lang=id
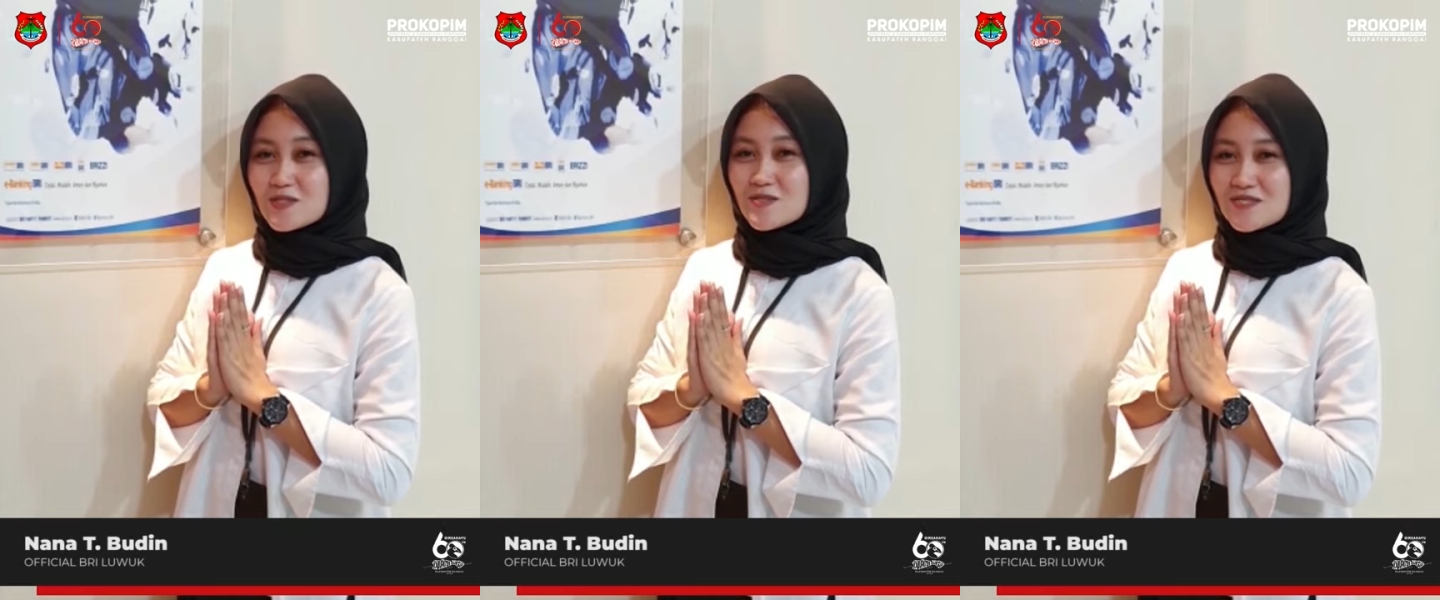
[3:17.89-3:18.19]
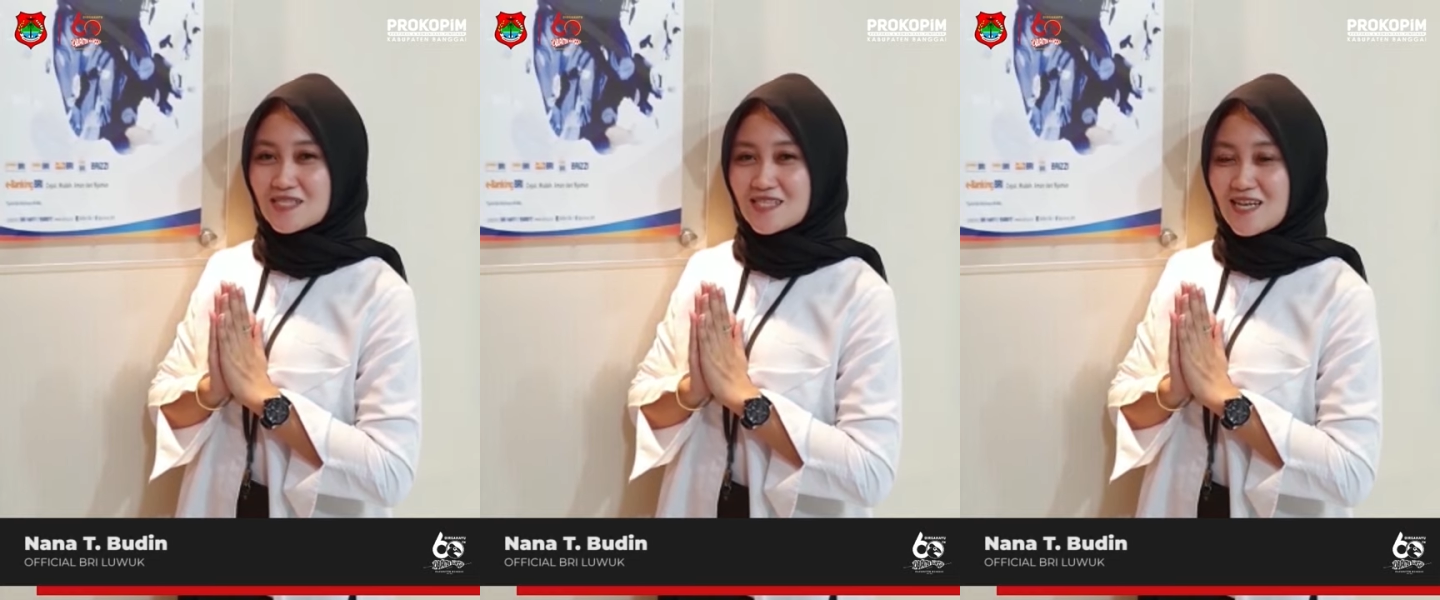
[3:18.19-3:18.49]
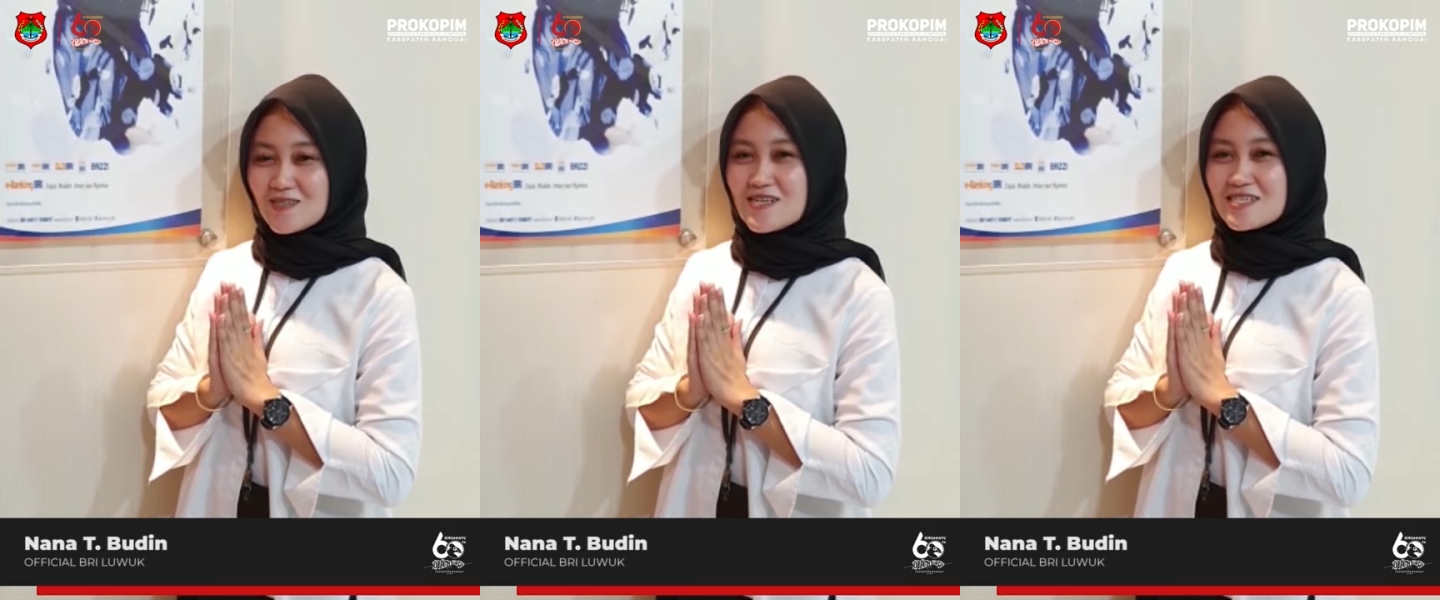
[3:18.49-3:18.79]
sukses
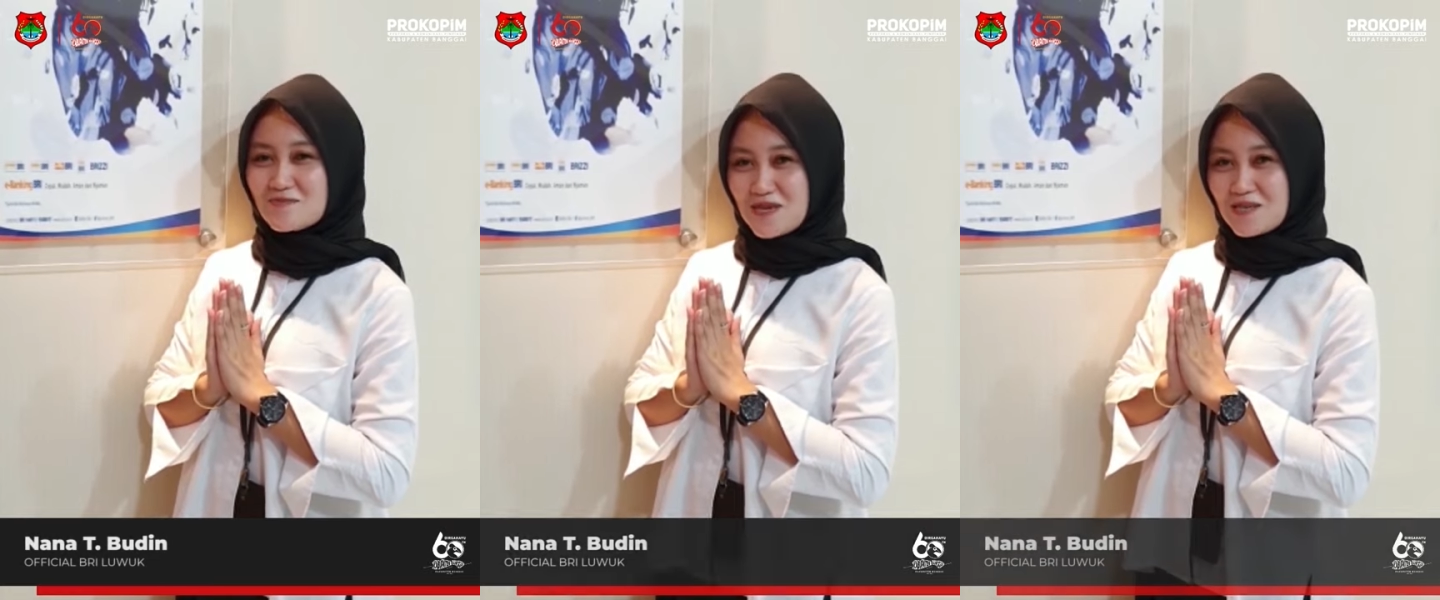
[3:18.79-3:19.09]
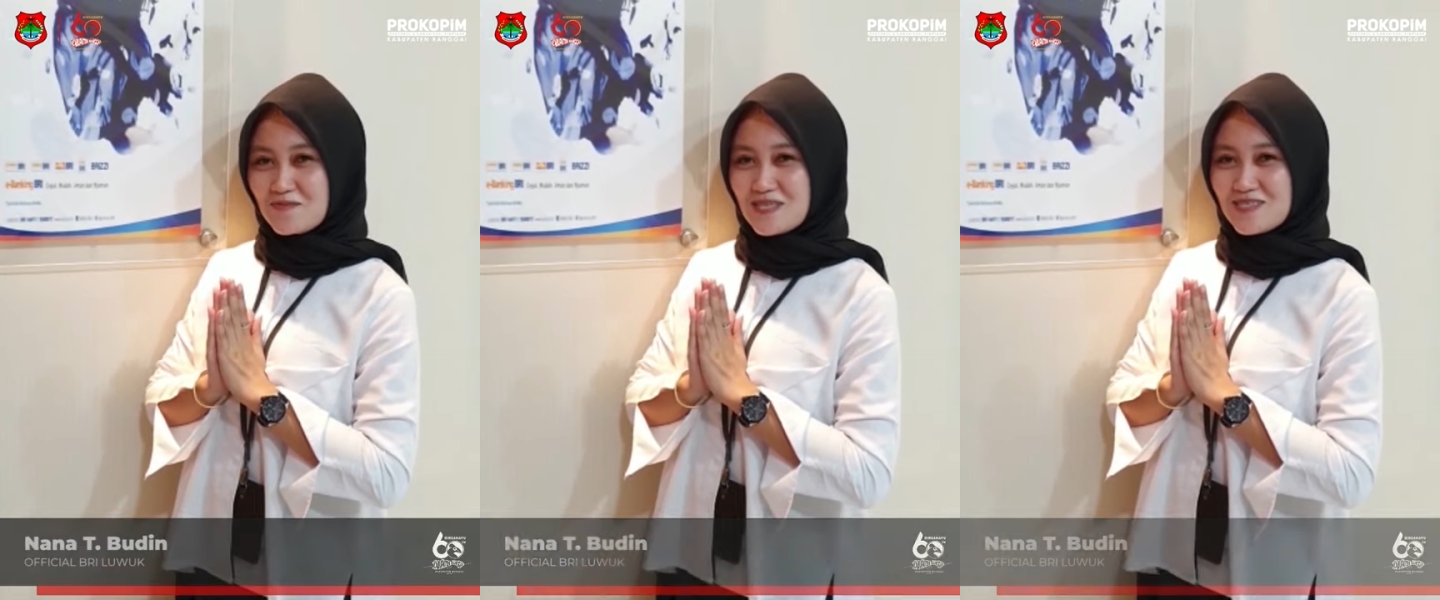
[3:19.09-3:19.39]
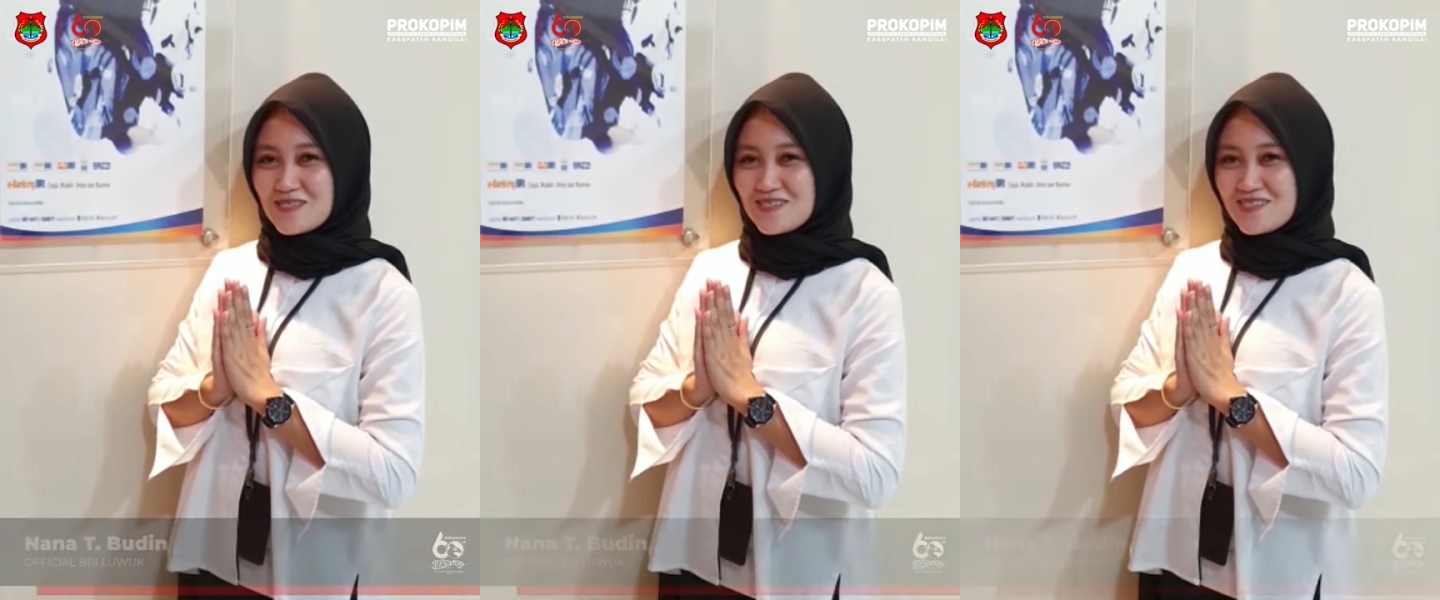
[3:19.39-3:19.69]
selalu dan semakin maju.